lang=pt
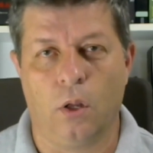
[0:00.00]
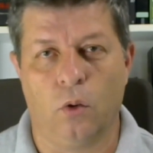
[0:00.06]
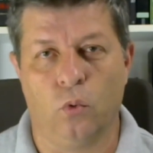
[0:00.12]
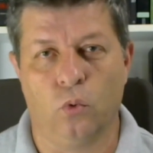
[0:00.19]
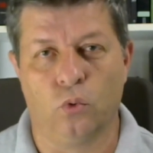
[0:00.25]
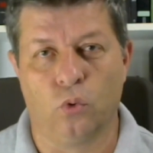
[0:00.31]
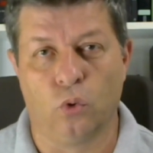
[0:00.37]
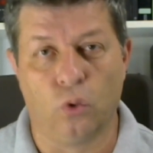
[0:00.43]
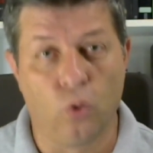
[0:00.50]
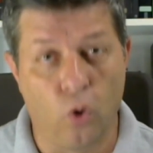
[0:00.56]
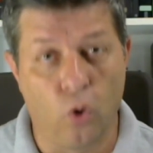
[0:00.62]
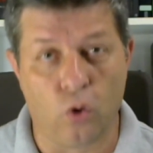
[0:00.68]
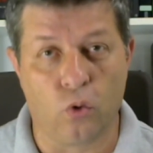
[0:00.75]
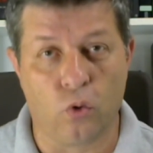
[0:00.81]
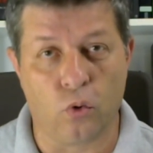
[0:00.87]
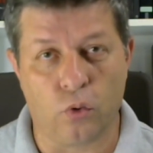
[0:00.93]
o do
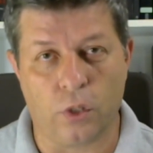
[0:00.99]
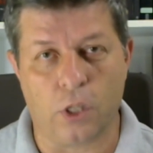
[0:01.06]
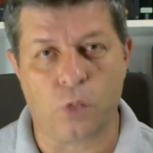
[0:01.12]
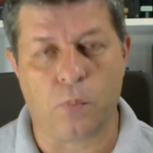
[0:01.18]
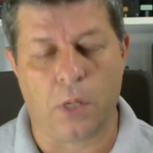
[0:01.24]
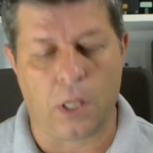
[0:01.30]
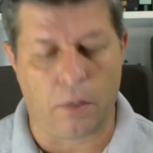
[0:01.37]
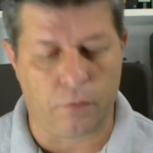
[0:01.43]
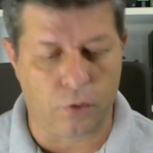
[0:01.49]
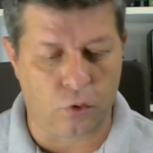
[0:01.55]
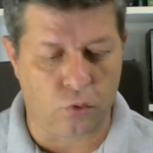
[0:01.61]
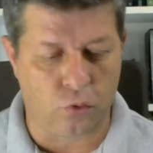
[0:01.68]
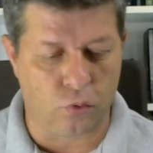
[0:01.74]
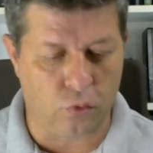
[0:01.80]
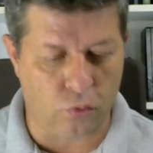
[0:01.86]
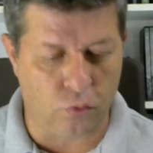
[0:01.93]
logro, nas palavras de
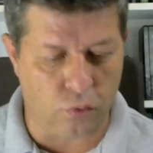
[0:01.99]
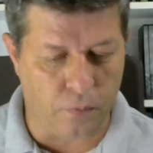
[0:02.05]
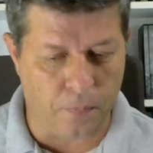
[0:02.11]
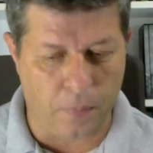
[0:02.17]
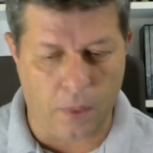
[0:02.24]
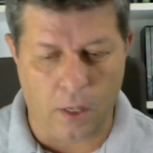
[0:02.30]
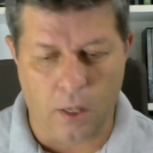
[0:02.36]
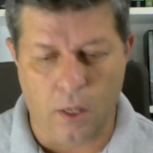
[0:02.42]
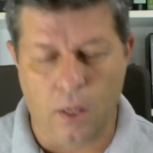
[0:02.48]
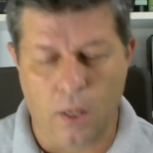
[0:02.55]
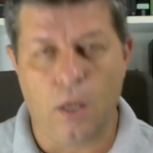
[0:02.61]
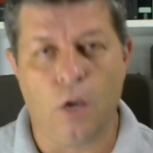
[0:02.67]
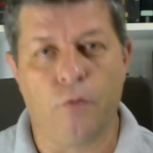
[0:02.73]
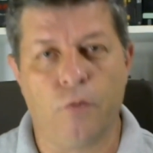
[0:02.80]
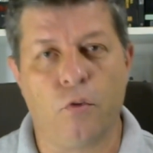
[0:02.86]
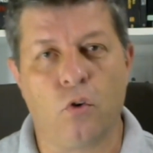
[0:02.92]
Sun Tzu.
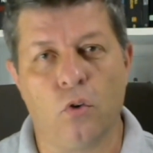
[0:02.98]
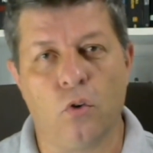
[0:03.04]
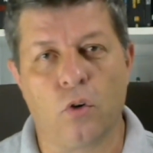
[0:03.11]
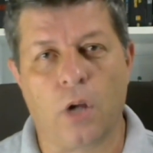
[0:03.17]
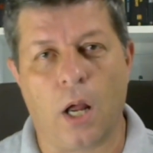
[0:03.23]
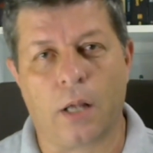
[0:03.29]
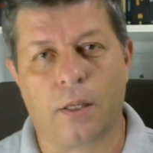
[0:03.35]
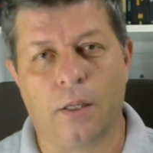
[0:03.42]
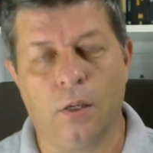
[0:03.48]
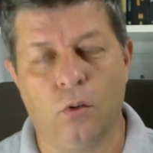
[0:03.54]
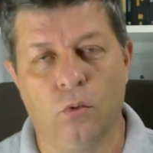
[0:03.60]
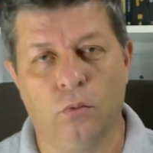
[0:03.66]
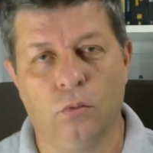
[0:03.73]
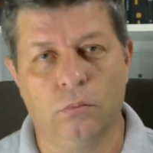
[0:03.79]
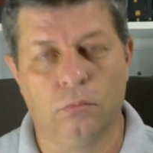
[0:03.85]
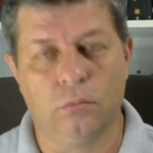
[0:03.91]
Eu vou colocar aqui
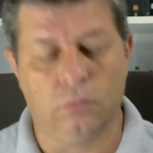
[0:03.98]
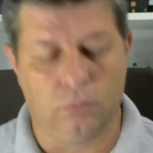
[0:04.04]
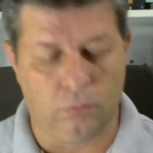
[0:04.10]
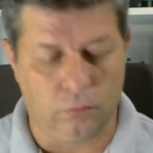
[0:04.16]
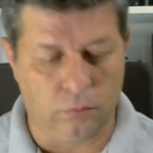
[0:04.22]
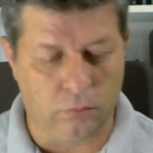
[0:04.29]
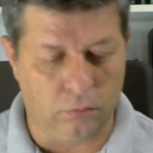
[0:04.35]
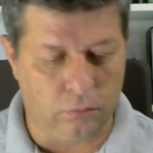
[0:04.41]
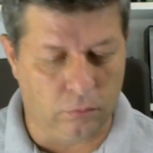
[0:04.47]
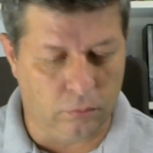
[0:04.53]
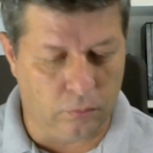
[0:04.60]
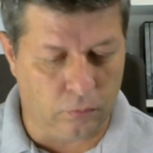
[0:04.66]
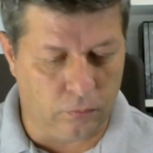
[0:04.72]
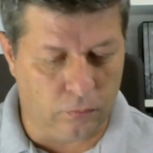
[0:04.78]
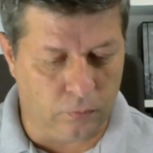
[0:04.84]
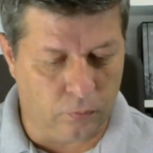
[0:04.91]
um,
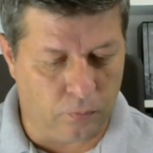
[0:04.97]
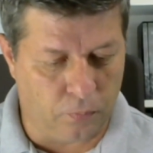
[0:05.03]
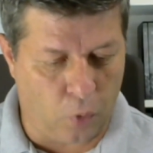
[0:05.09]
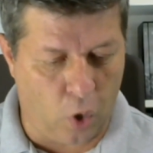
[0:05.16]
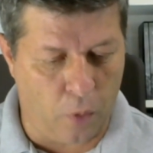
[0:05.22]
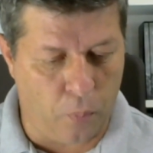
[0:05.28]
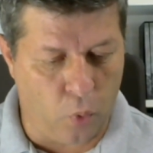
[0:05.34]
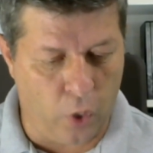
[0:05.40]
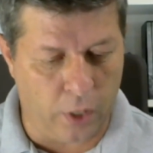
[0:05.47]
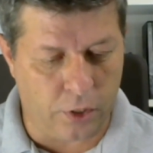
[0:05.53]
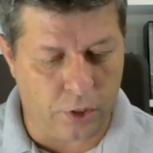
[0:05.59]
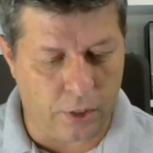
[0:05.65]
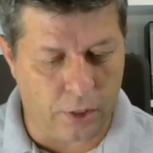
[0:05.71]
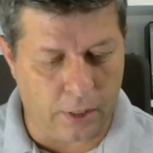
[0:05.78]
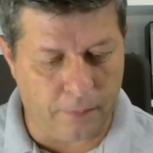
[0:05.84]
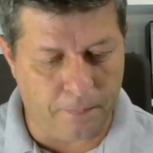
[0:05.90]
um
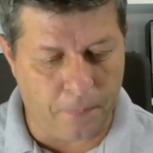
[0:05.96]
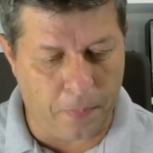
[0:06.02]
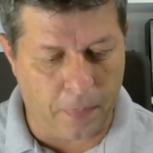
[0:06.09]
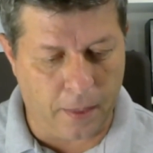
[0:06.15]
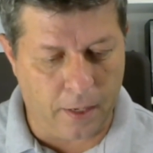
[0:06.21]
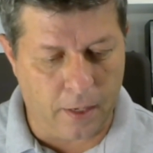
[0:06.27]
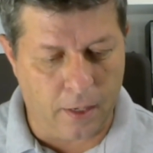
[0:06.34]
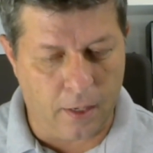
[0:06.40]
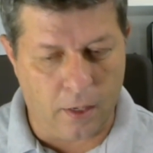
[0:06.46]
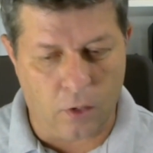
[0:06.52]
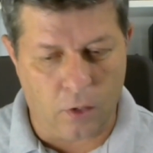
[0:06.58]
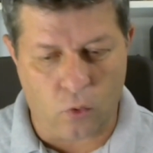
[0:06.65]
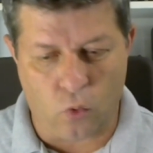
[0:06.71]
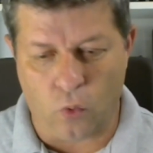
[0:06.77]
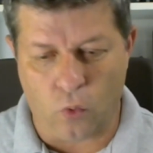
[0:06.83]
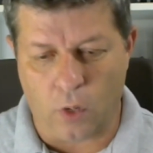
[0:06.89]
PowerPoint né, com